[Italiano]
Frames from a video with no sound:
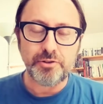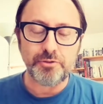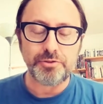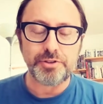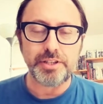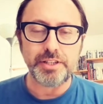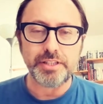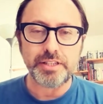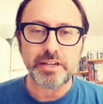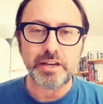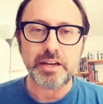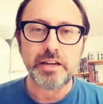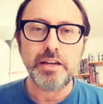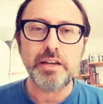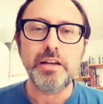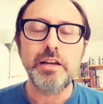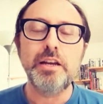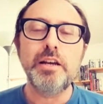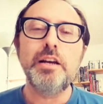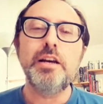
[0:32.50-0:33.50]
una notizia
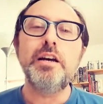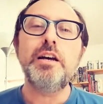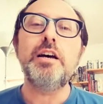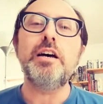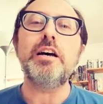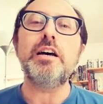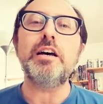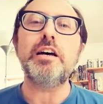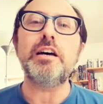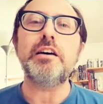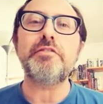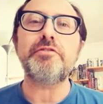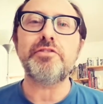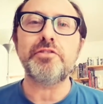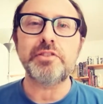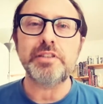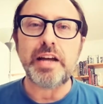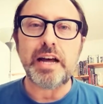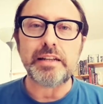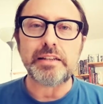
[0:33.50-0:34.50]
eh,
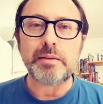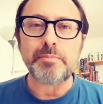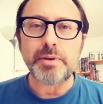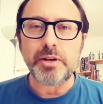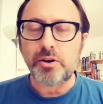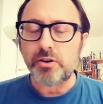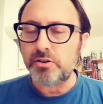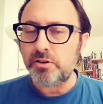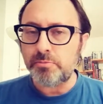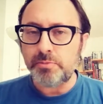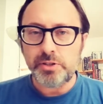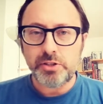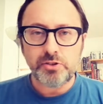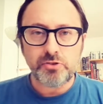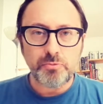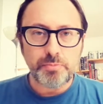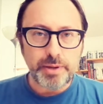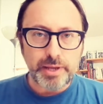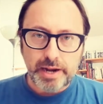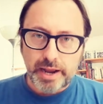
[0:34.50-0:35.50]
fondata, però non mi
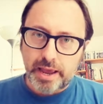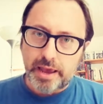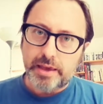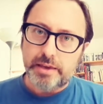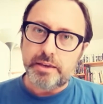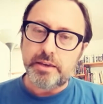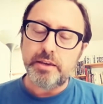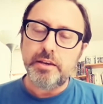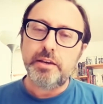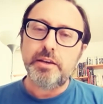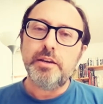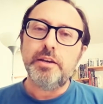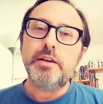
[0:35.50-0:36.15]
stupirei,